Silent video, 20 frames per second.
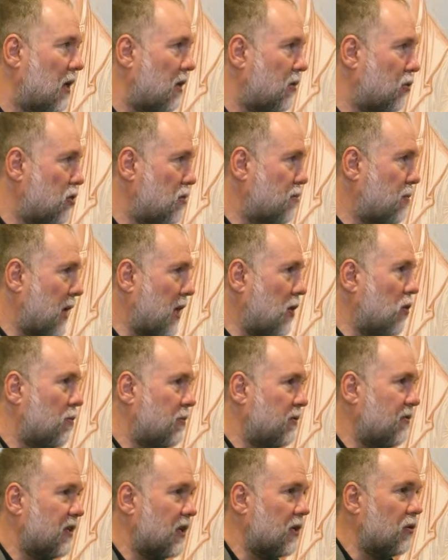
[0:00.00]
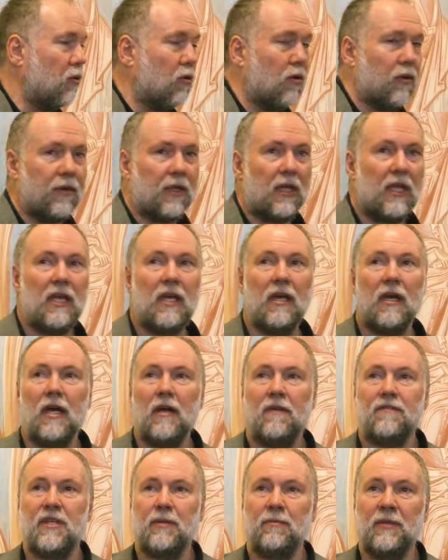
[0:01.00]
то есть проем дверной. И
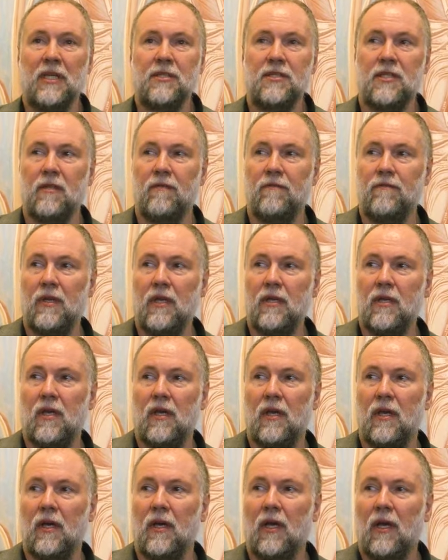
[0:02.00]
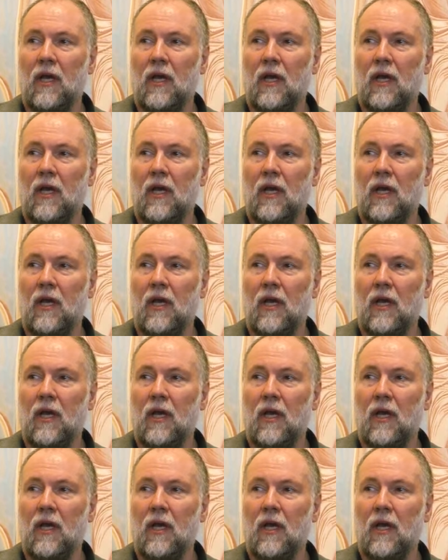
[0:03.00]
в 17 веке